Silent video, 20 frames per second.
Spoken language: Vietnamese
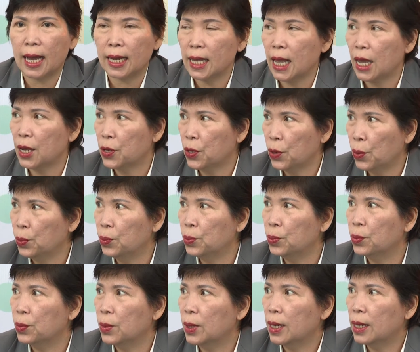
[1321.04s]
giảng dạy chung.
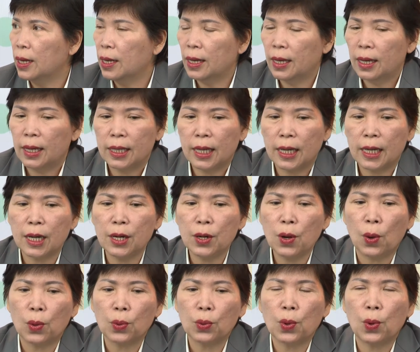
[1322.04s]
Thì cái
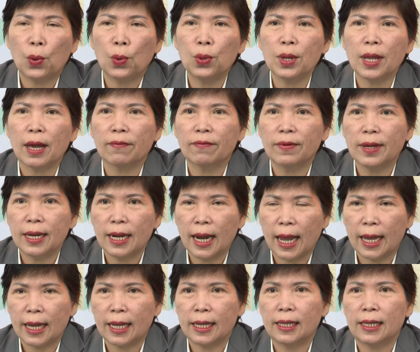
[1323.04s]
đội ngũ giảng viên
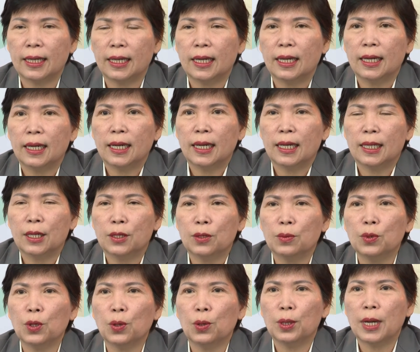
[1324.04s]
này thì
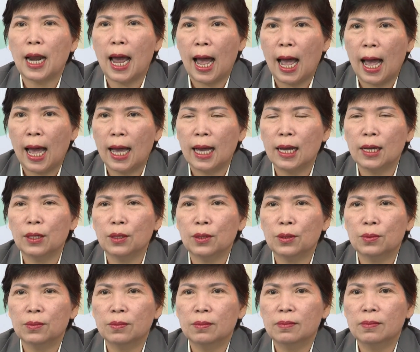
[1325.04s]
chúng tôi đã
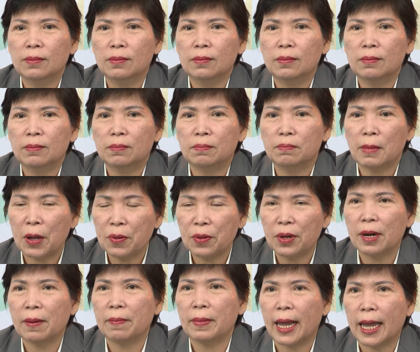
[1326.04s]
bao
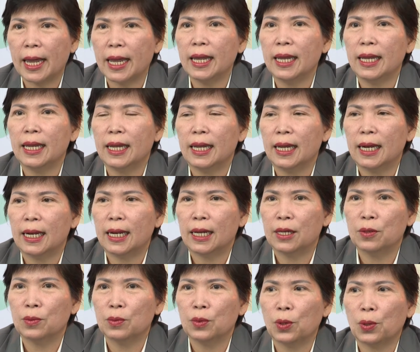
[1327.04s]
nhiêu năm nay là
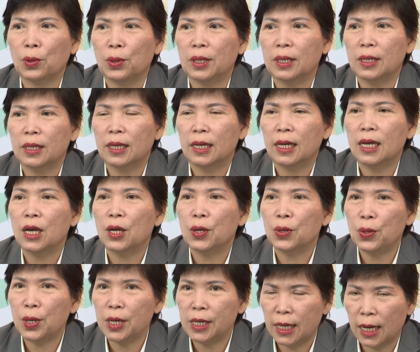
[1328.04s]
chúng tôi
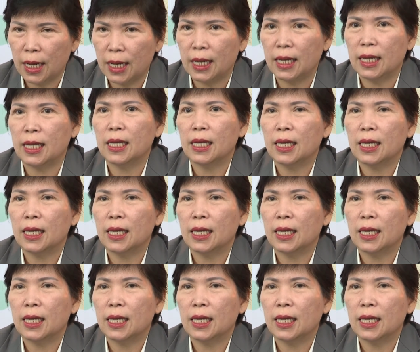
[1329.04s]
duy trì